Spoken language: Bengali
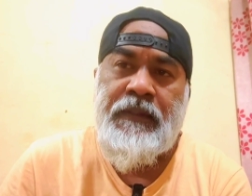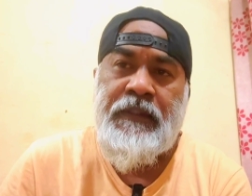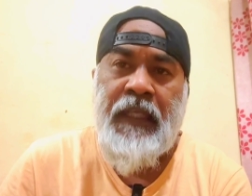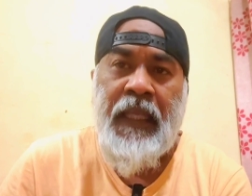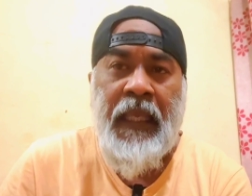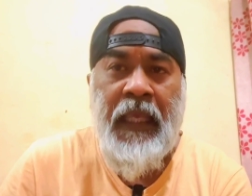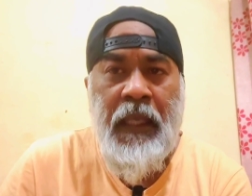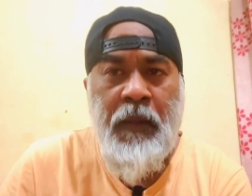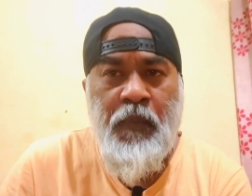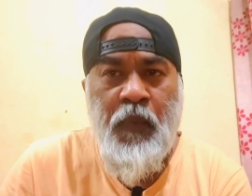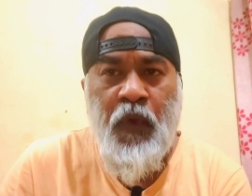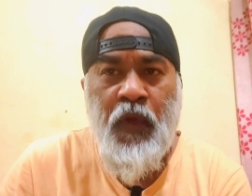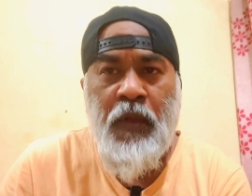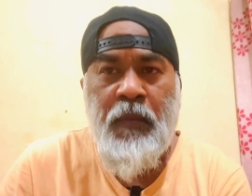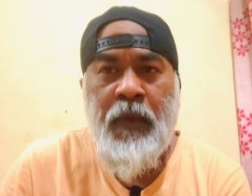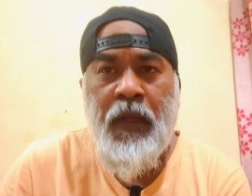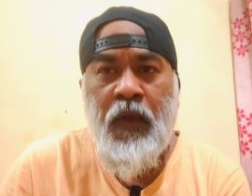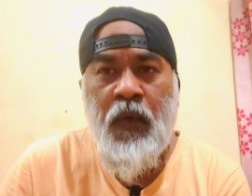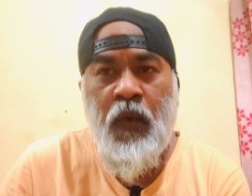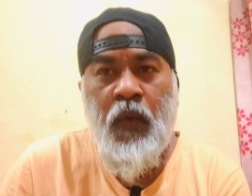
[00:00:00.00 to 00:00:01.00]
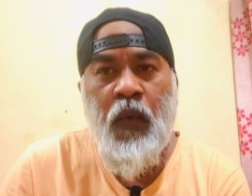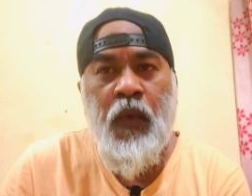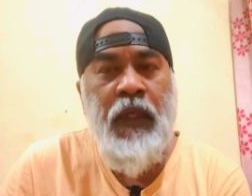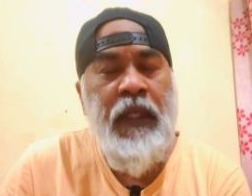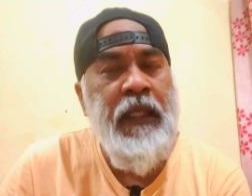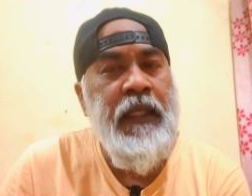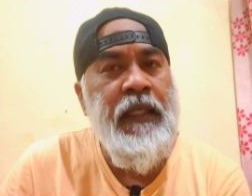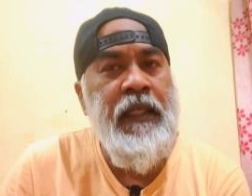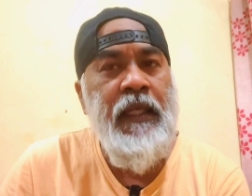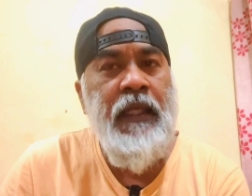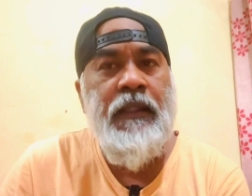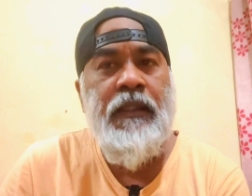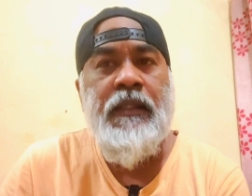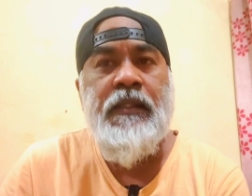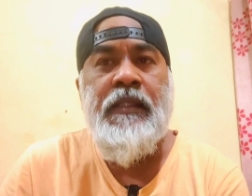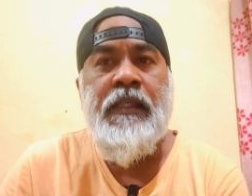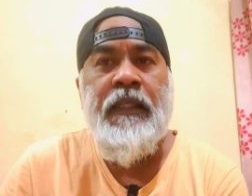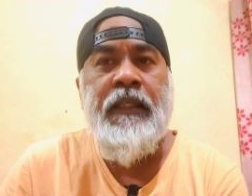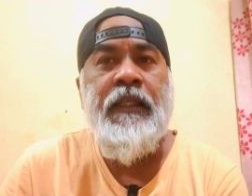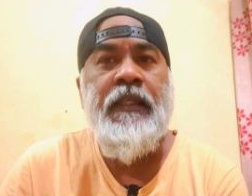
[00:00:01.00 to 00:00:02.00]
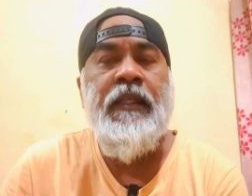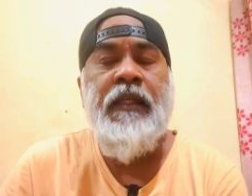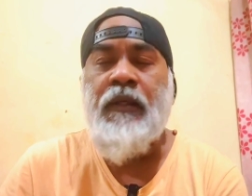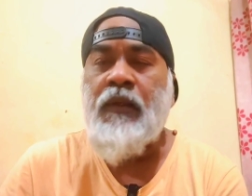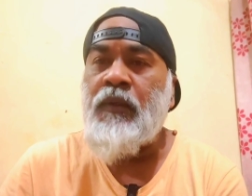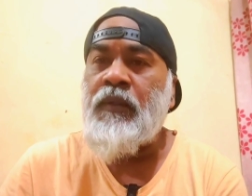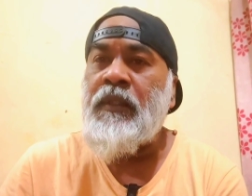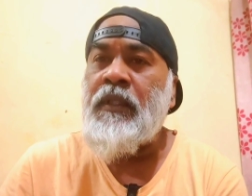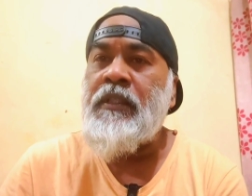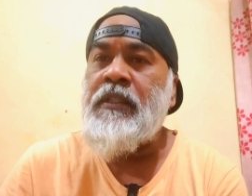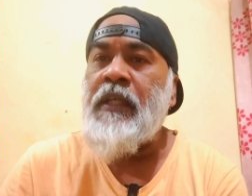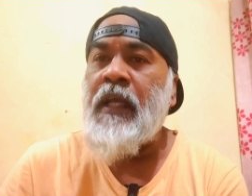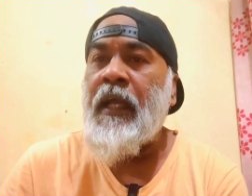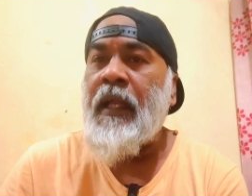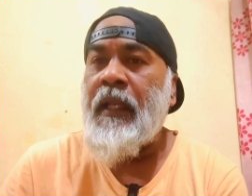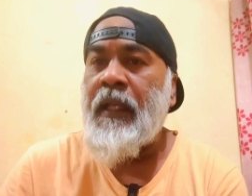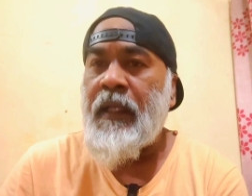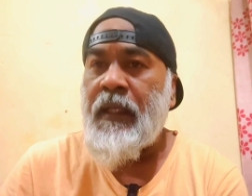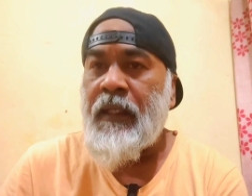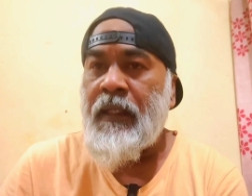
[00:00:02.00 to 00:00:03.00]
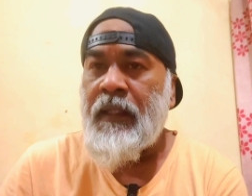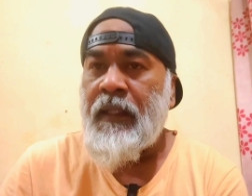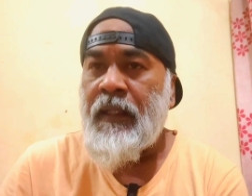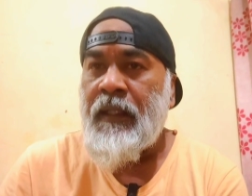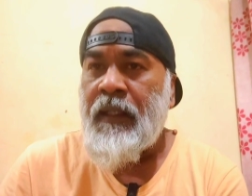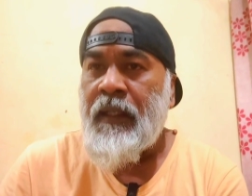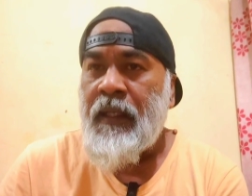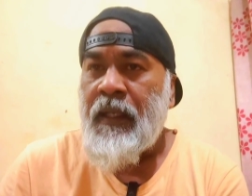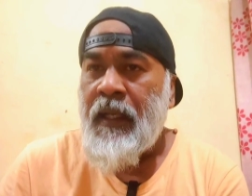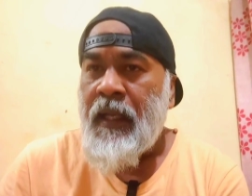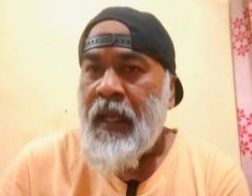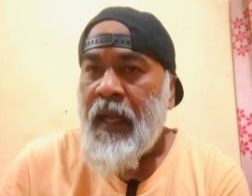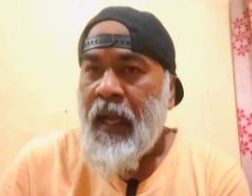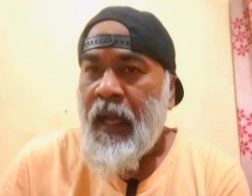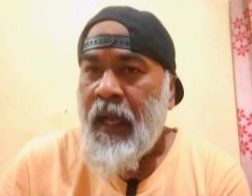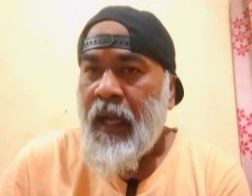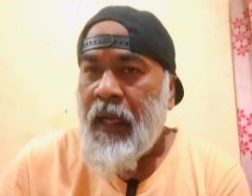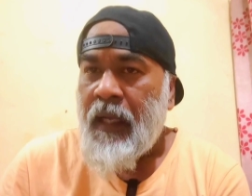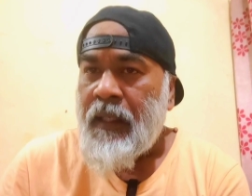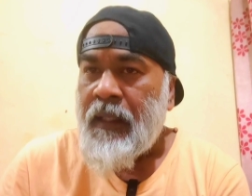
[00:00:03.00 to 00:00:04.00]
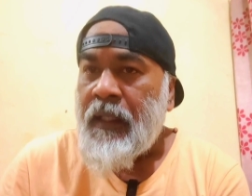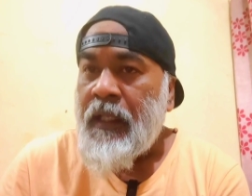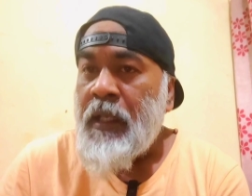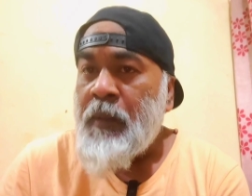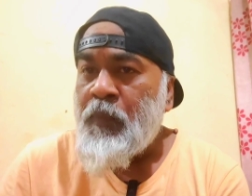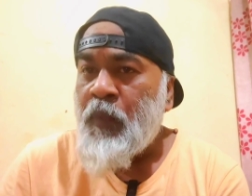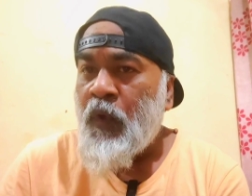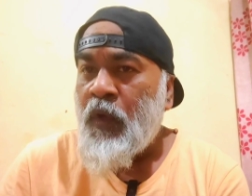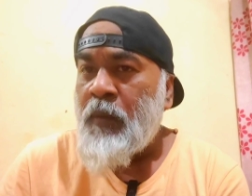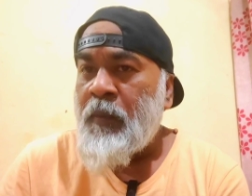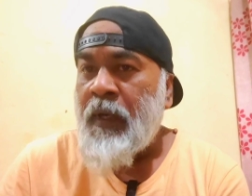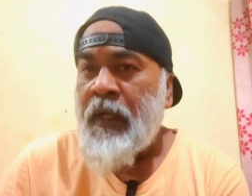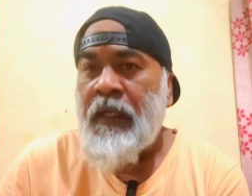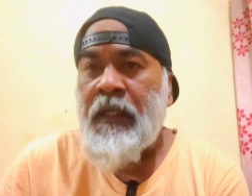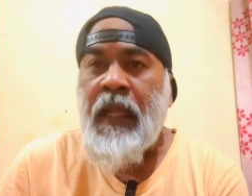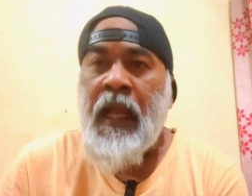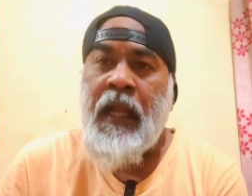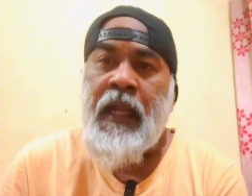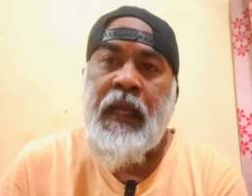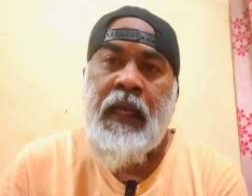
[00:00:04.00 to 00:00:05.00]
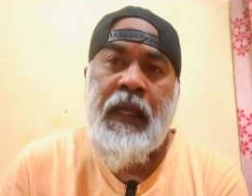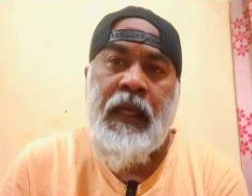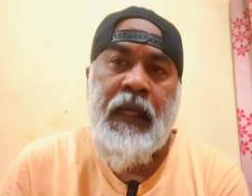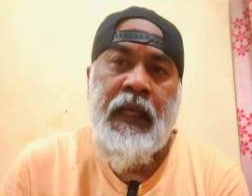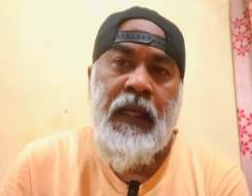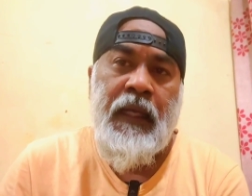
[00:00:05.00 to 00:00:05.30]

যে কি পরিমাণ লোক ইন্ডিয়াতে চিকিৎসা করতে যায় আর কি পরিমাণ টাকা